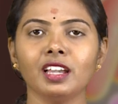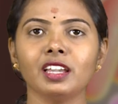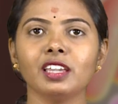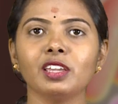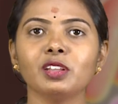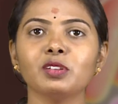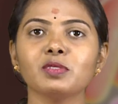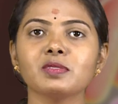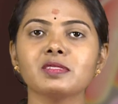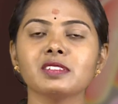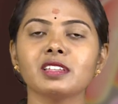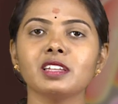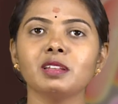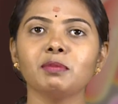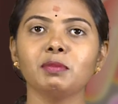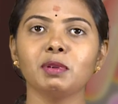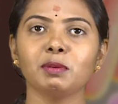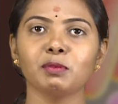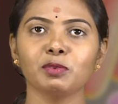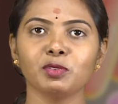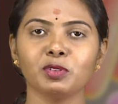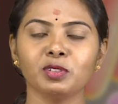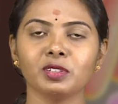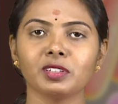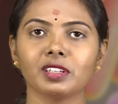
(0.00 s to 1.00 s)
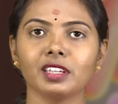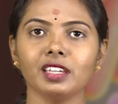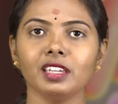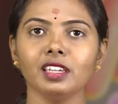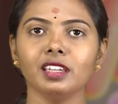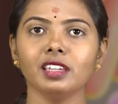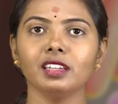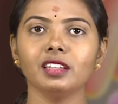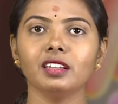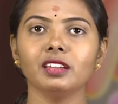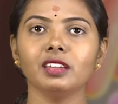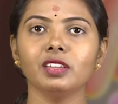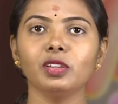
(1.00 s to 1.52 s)
ఈరోజు నేను మీ ముందుకి
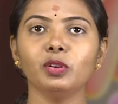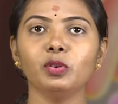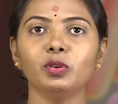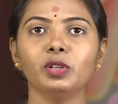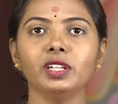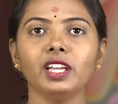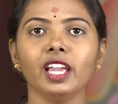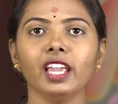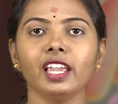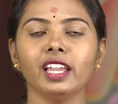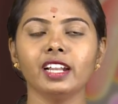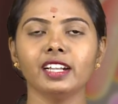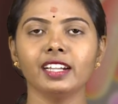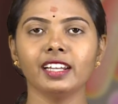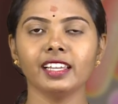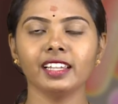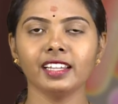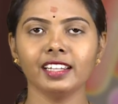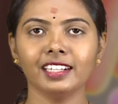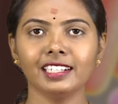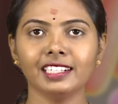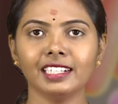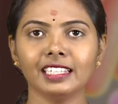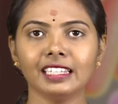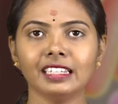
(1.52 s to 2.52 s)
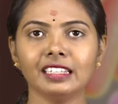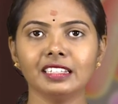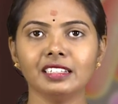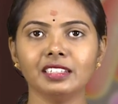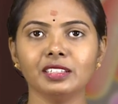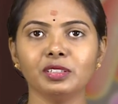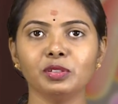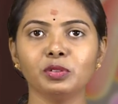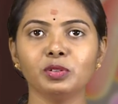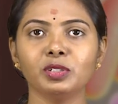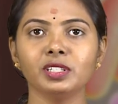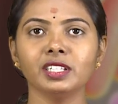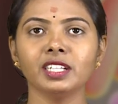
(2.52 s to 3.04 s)
యూటీఐ అంటే ఏంటి
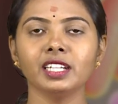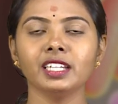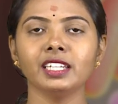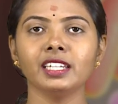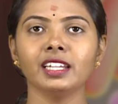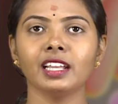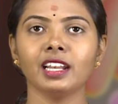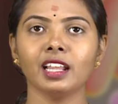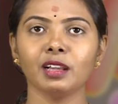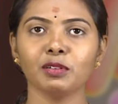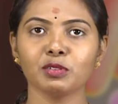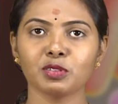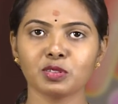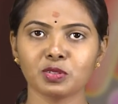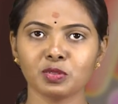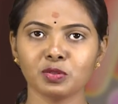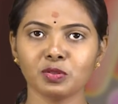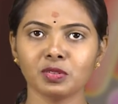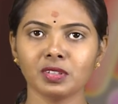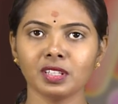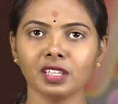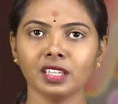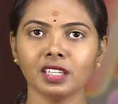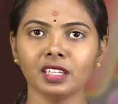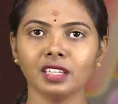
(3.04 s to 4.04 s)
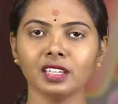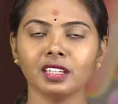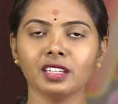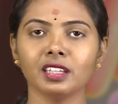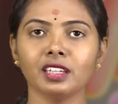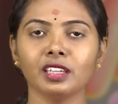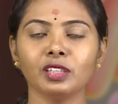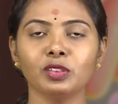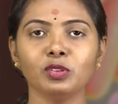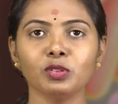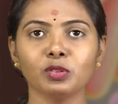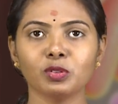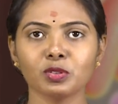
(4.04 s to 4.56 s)
యూటీఐ ఎలా వస్తుంది
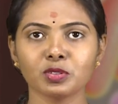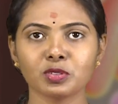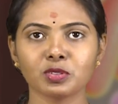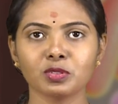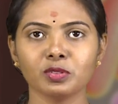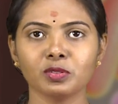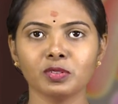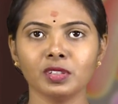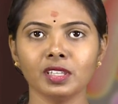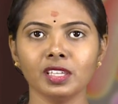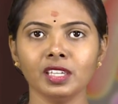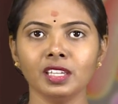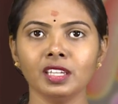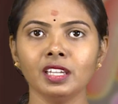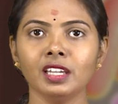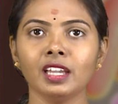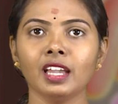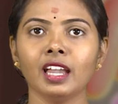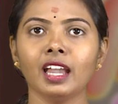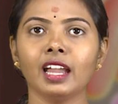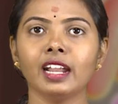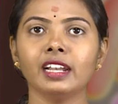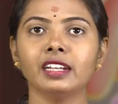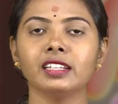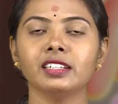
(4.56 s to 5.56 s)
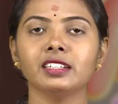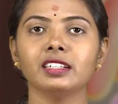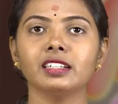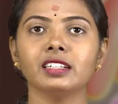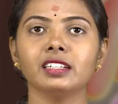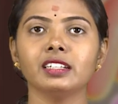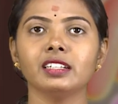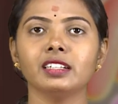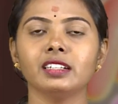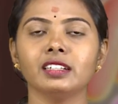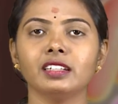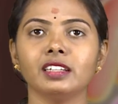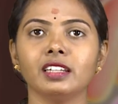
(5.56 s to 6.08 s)
ఎందుకు వస్తుంది అండ్
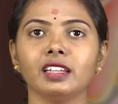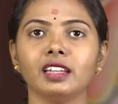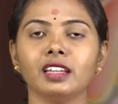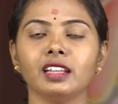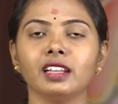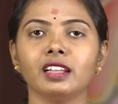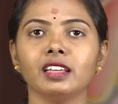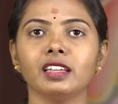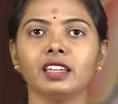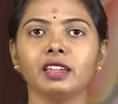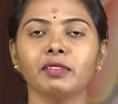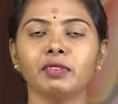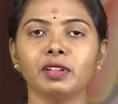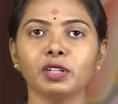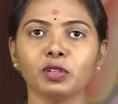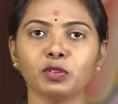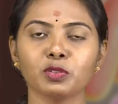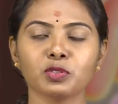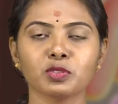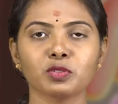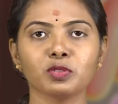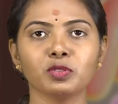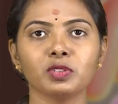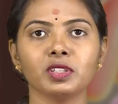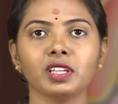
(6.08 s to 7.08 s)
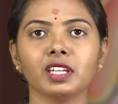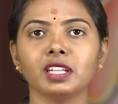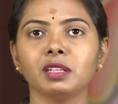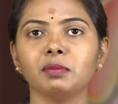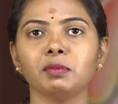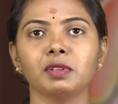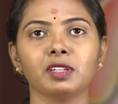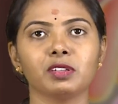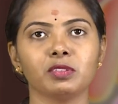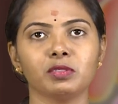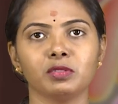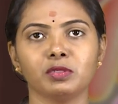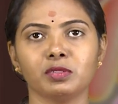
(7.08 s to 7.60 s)
ఎవరికి వస్తుంది అని
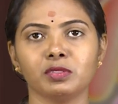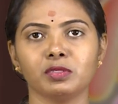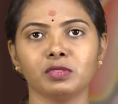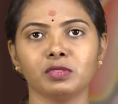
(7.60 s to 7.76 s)
మీకు